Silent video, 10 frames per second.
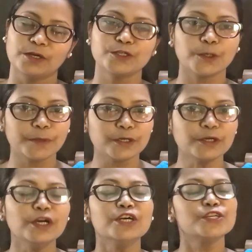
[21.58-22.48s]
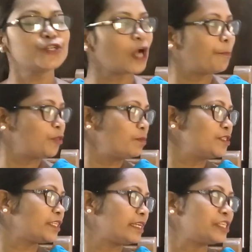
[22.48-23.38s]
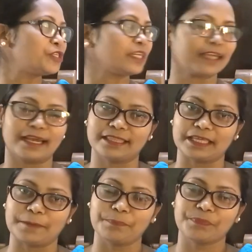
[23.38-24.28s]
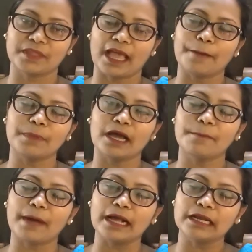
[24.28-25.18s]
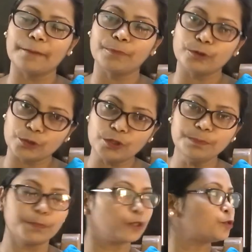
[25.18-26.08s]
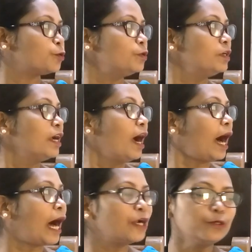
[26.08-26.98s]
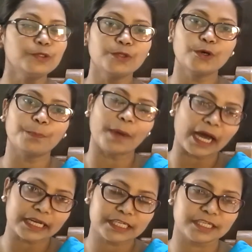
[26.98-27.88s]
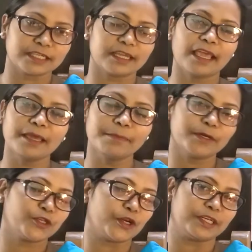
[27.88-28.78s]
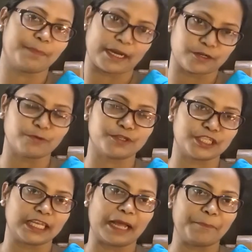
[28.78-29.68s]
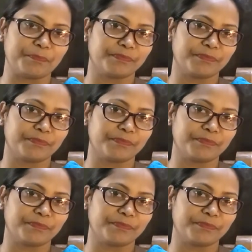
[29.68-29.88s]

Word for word: সুপ্রিয় সপ্তম শ্রেণীর শিক্ষার্থী আমরা বাংলা প্রথম পত্র আনন্দ পাঠ এই বিষয়টি পাঠ করছিলাম